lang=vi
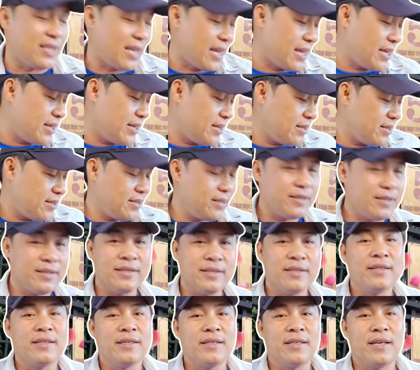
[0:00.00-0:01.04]
anh chị
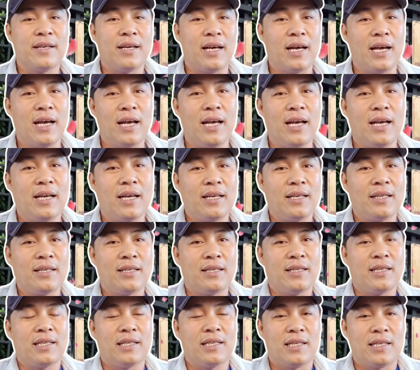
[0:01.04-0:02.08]
à,
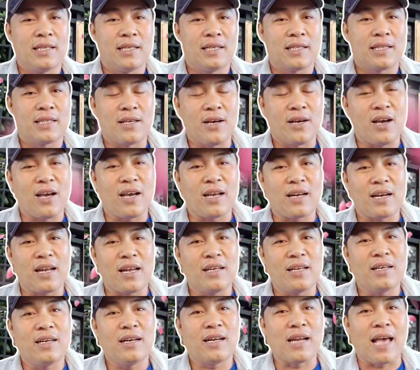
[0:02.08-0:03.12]
toàn
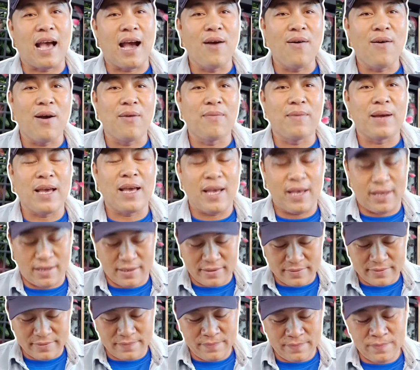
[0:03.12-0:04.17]
là lừa đảo không à,
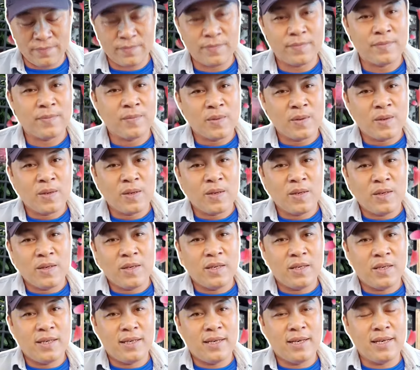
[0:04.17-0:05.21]

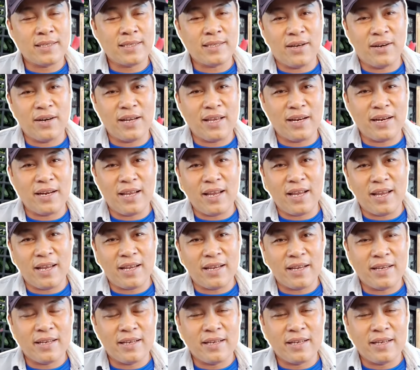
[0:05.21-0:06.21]
à cho nên đó